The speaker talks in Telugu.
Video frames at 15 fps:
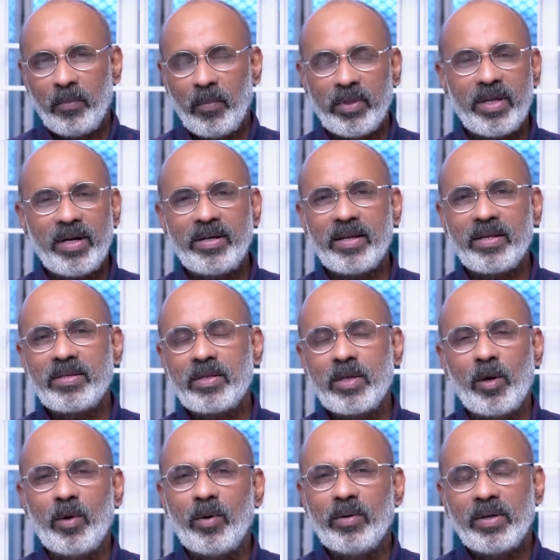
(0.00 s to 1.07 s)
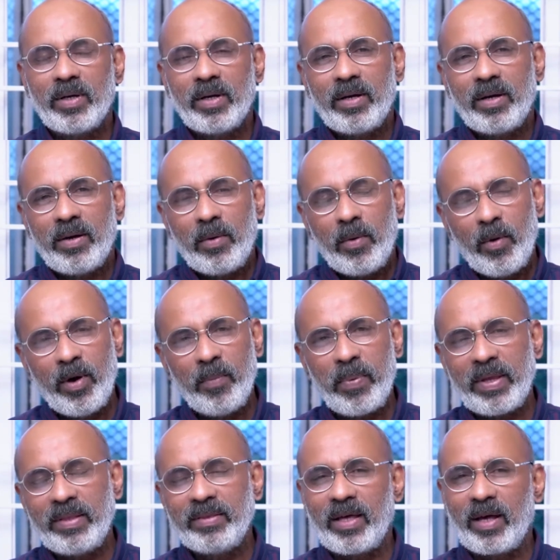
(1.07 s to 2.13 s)
మొదటి టెస్ట్లో
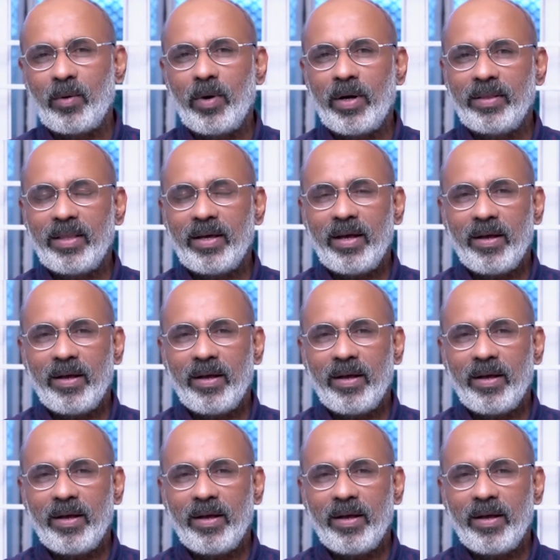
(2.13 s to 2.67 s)
ఓడిపోయిన తర్వాత